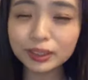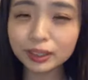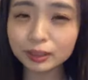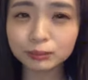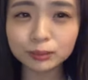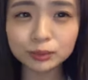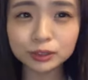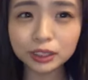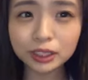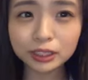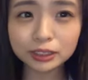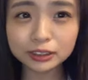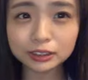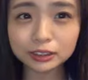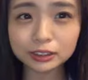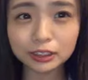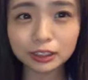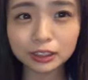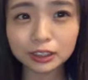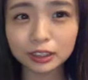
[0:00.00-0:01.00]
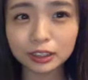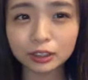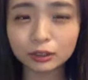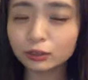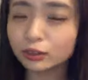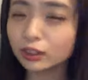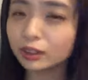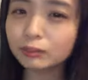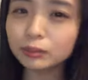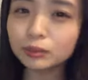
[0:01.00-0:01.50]
土産難しいなんかい
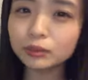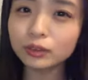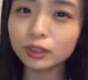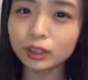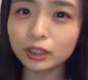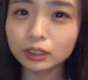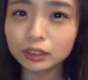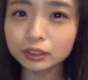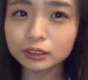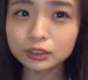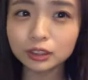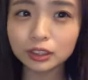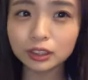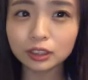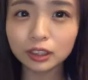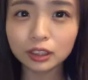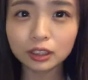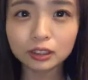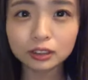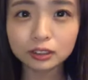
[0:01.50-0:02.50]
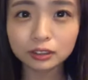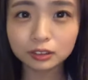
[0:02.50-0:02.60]
ろんなものがありすぎて